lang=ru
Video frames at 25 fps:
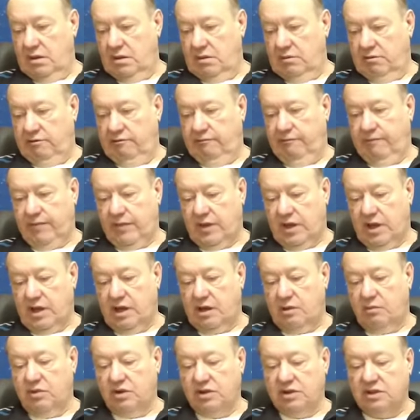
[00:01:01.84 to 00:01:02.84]
эм,
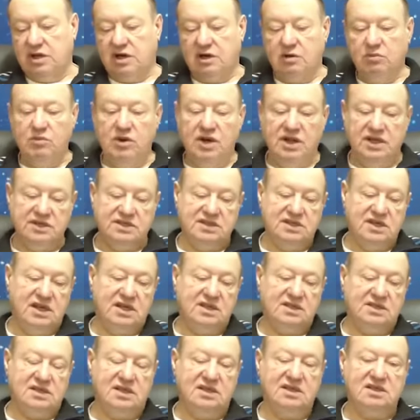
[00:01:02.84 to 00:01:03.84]
как бы
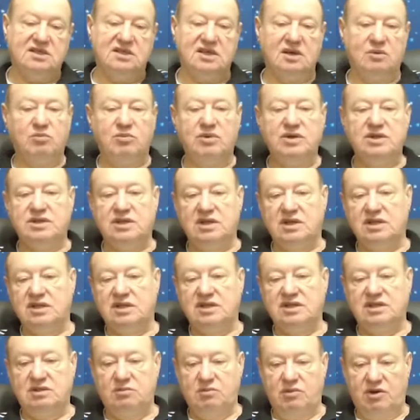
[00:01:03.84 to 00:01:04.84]
нормализации событий на
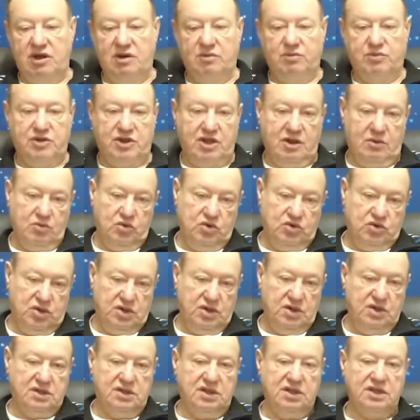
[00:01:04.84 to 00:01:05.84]
Земле, потому
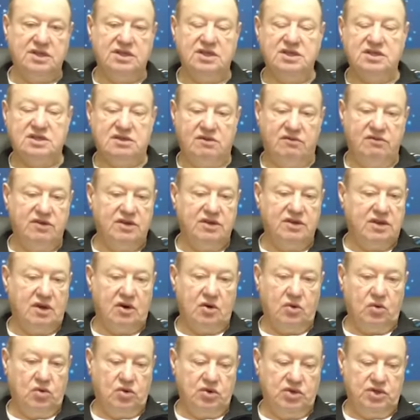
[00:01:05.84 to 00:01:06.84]
что это
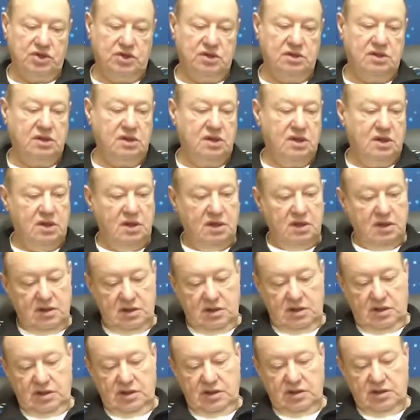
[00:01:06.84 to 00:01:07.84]
действительно очень
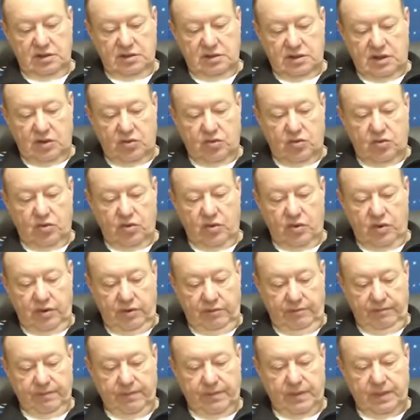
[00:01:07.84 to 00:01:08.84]
такой
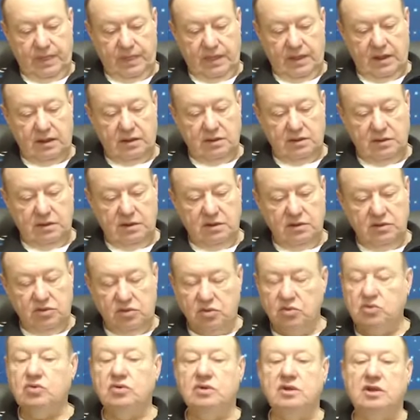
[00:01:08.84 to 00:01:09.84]

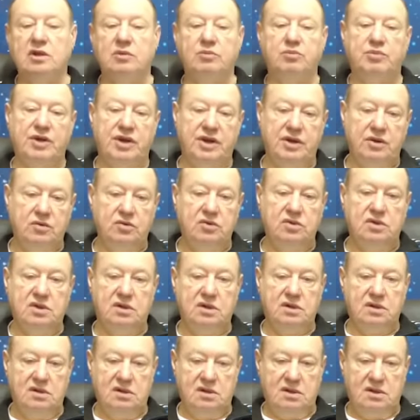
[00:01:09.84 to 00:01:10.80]
трудный период.